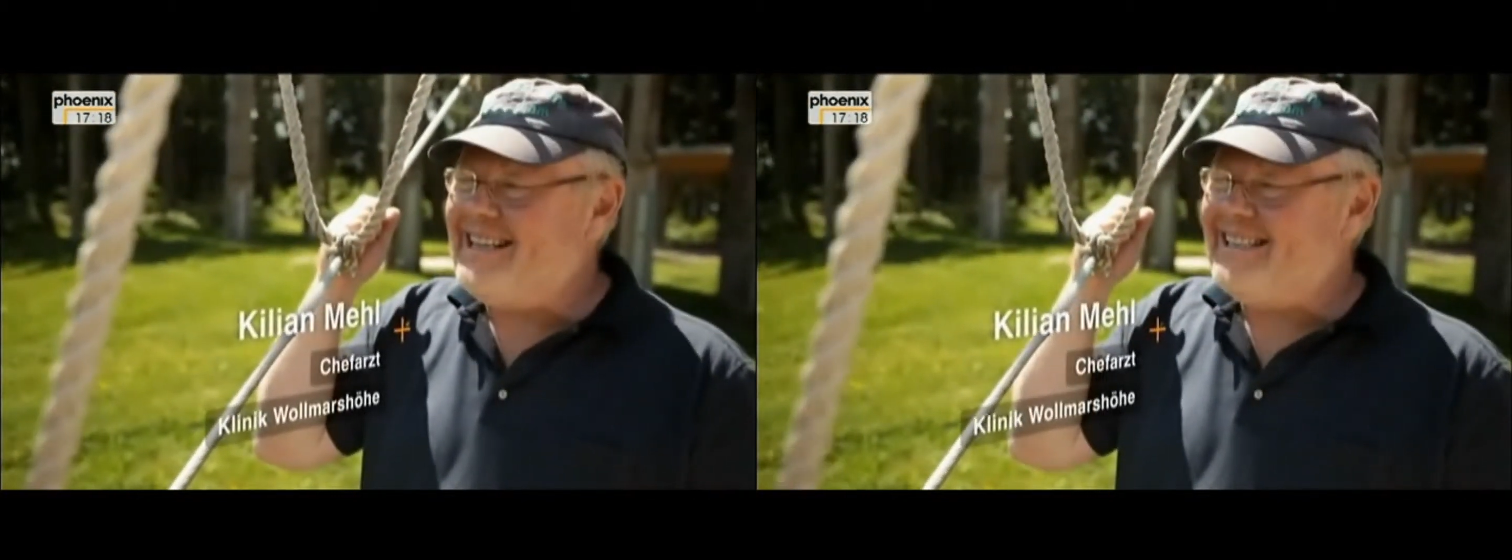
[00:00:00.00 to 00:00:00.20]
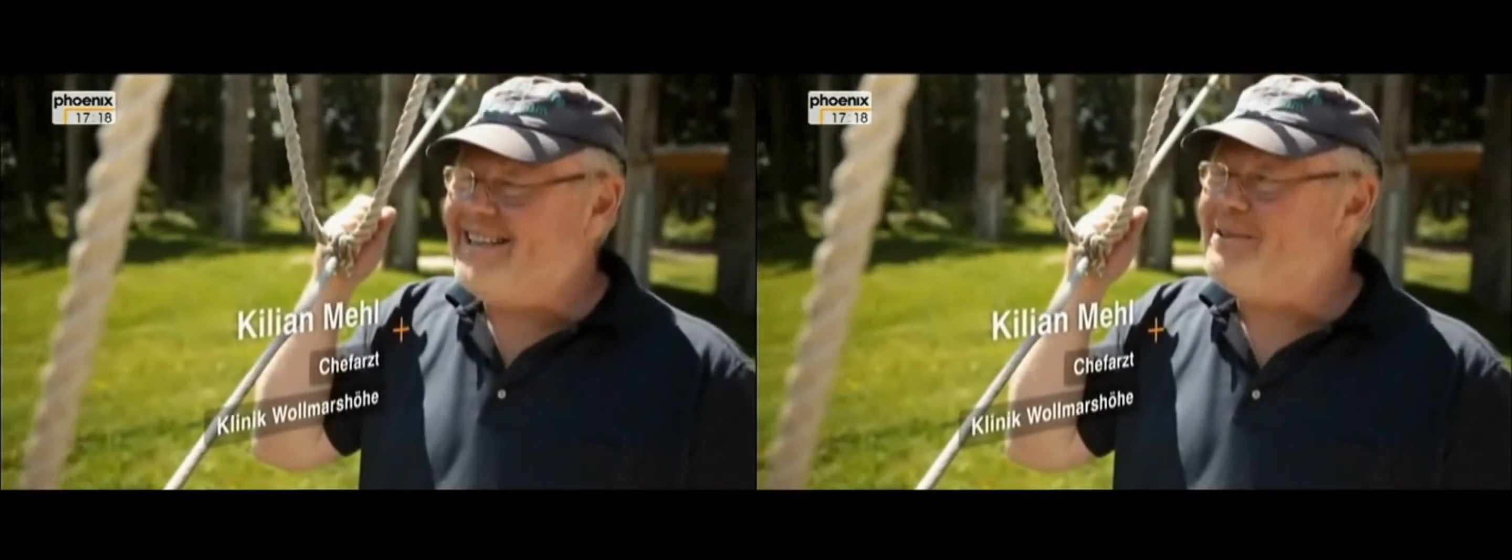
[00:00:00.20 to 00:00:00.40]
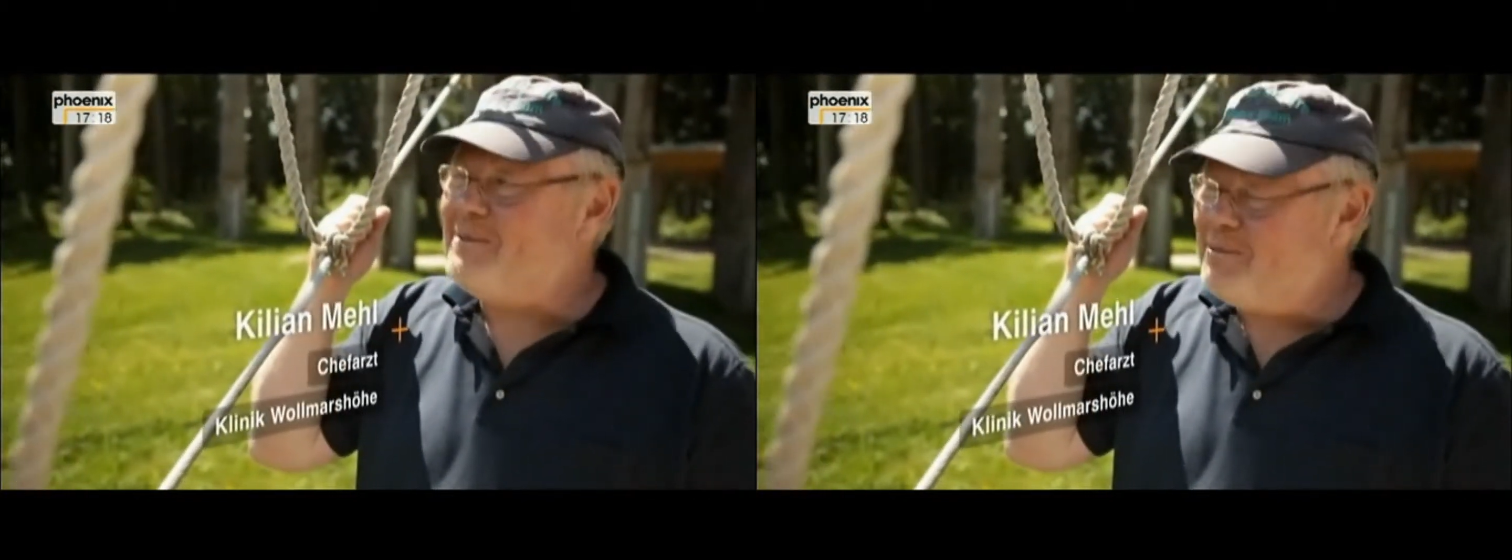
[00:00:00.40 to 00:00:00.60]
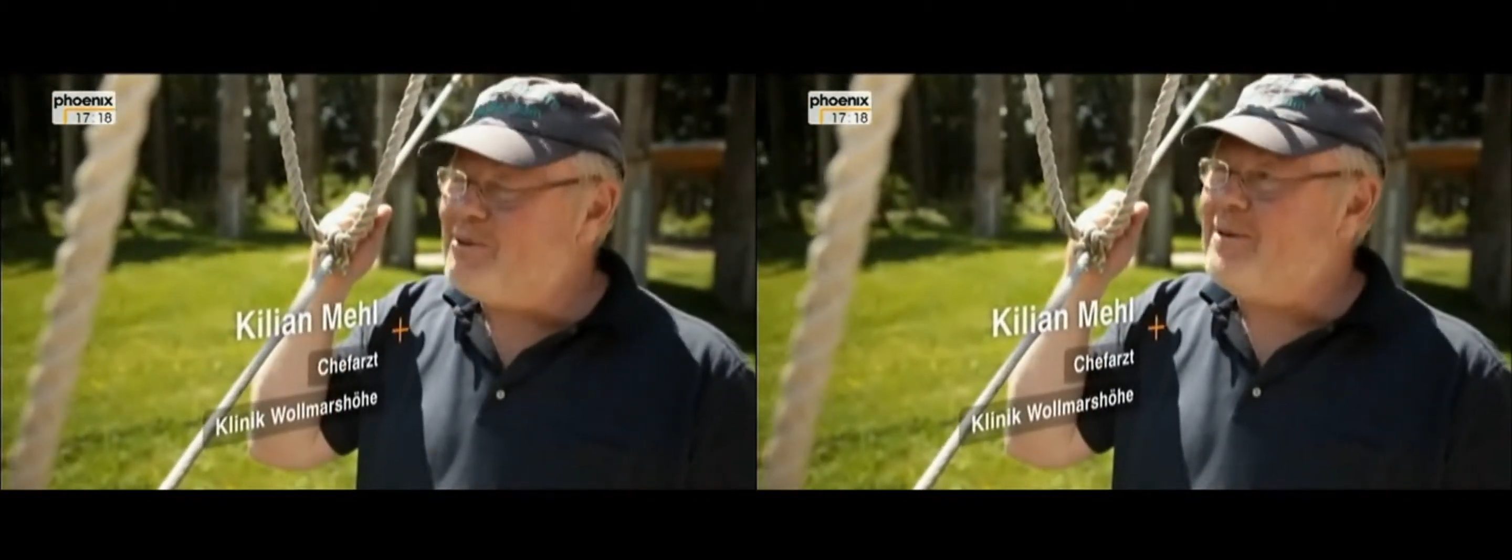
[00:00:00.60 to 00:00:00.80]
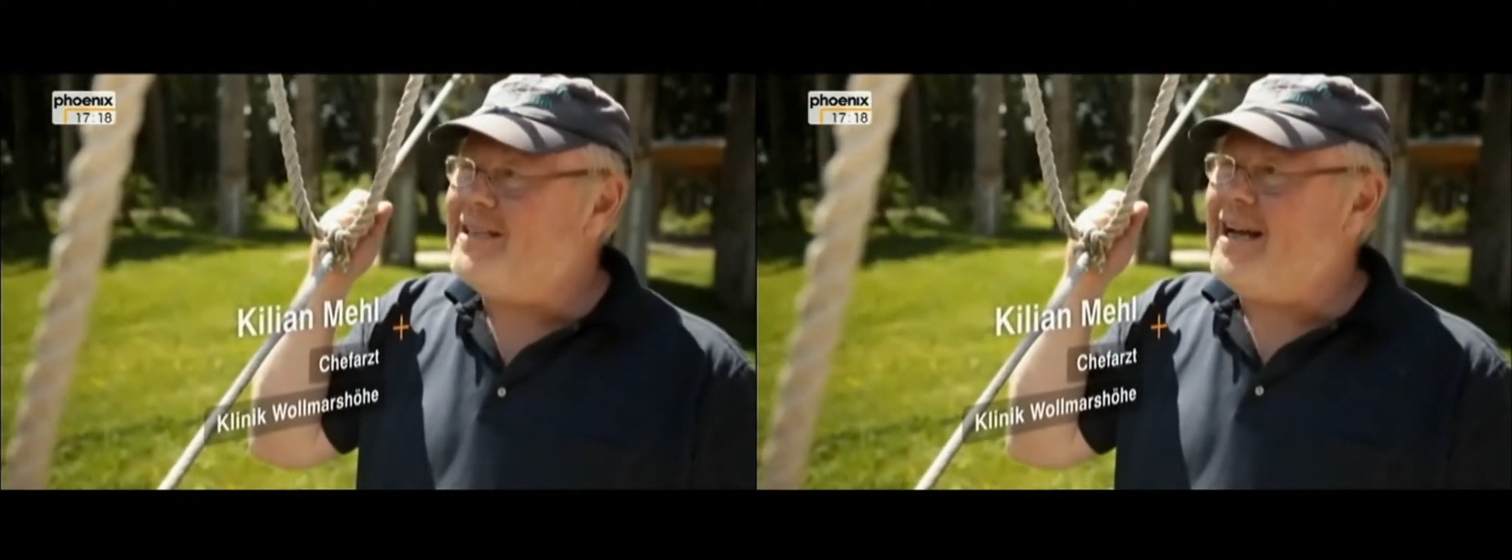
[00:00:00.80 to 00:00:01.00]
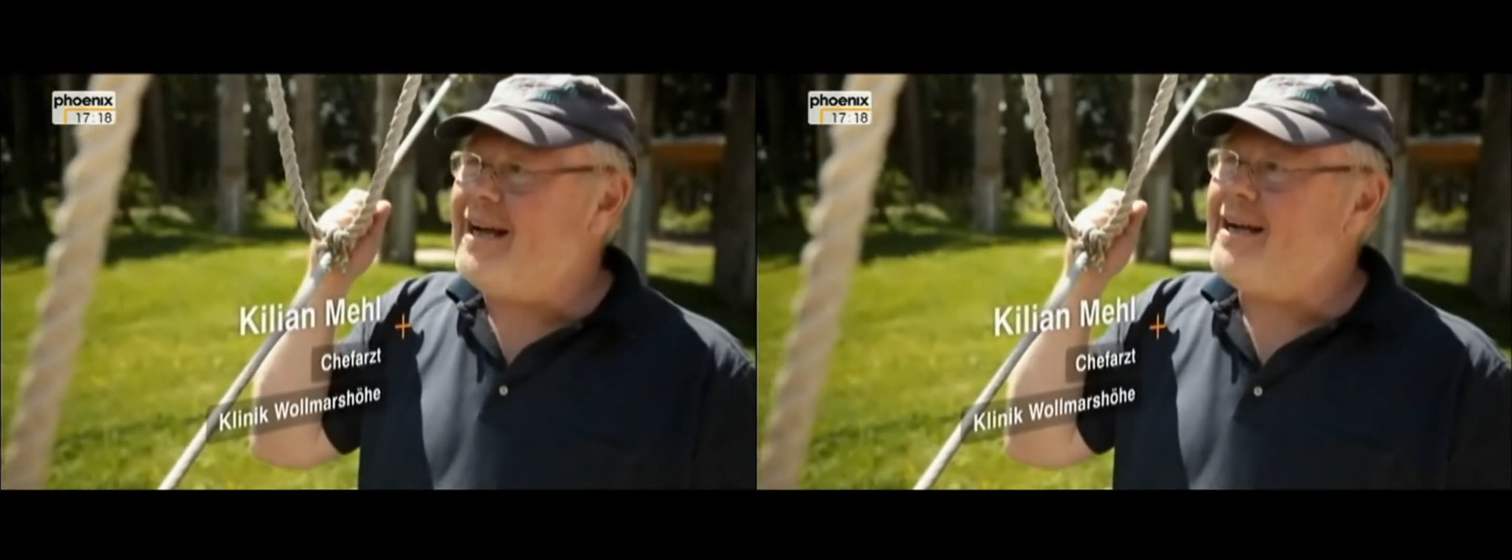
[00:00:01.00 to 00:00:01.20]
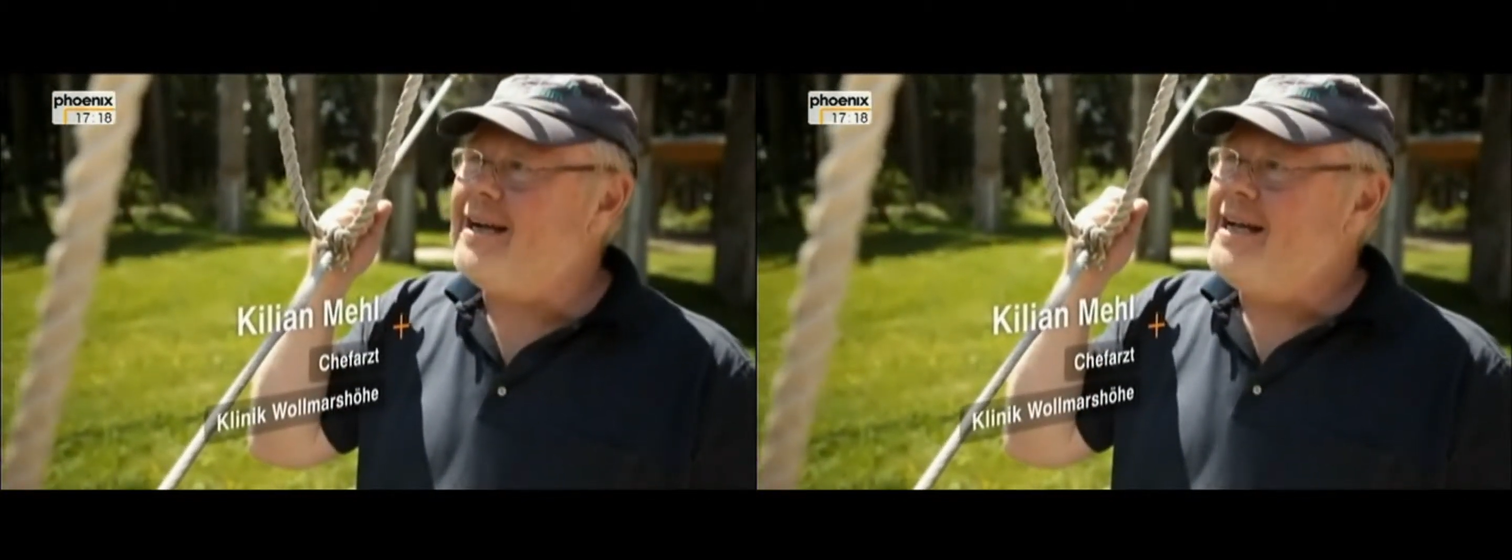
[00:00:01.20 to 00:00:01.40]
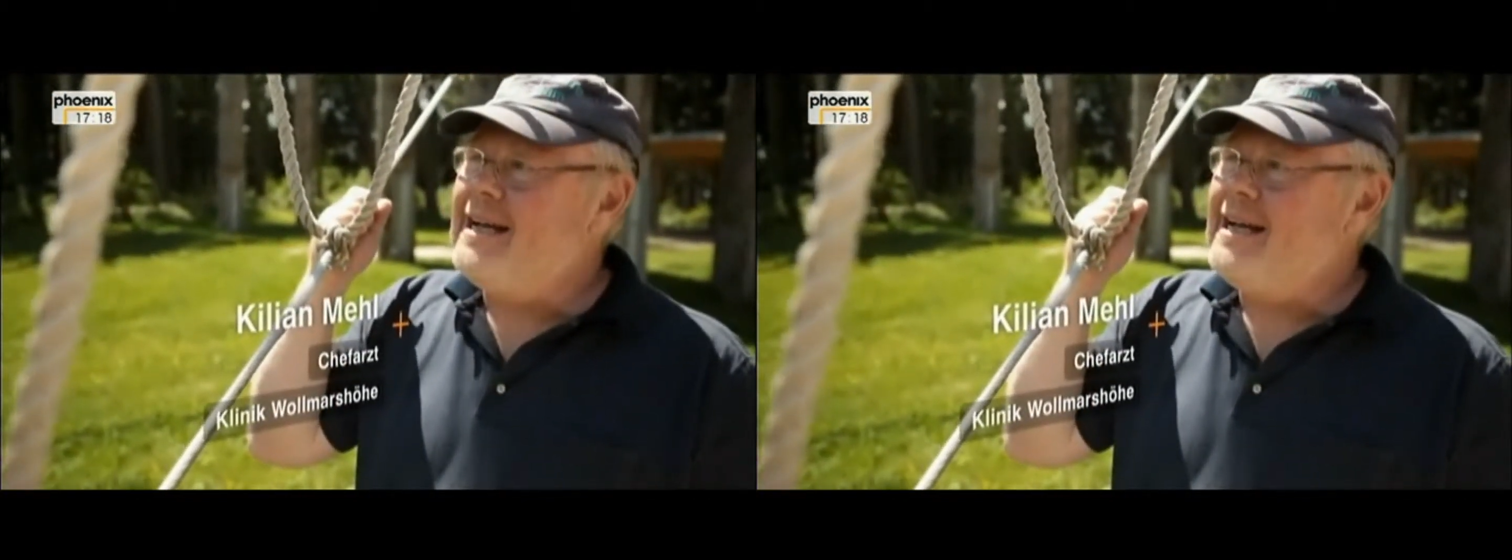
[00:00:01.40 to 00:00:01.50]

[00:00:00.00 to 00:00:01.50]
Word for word: sie, muss man sagen,